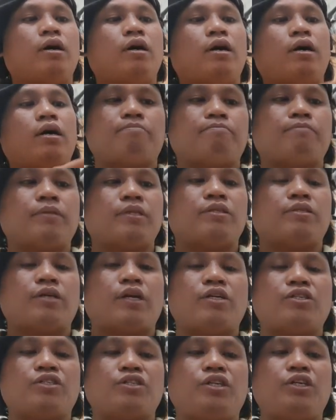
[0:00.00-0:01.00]
uh,
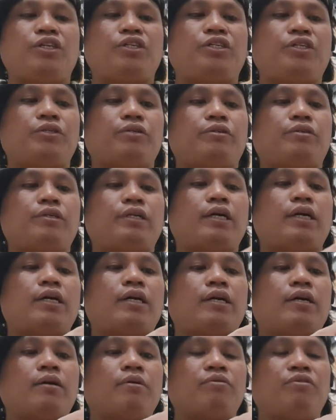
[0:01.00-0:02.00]
translation
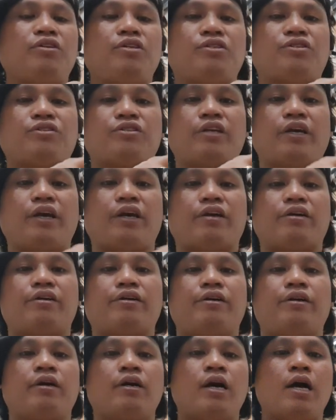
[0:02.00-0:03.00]
ng
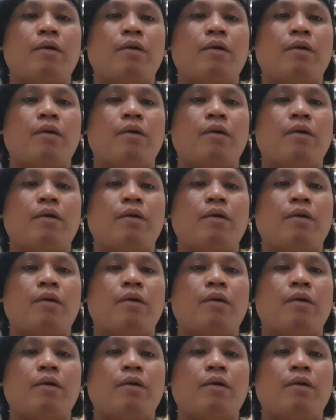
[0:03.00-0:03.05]
sticker.